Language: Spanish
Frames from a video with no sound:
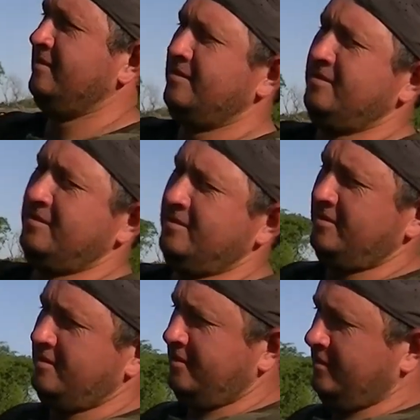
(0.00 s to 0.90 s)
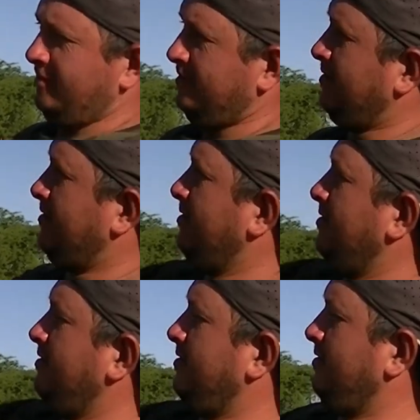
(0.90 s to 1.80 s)
esta carrera
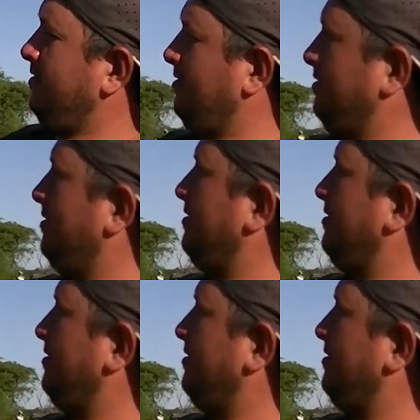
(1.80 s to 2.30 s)
eh, no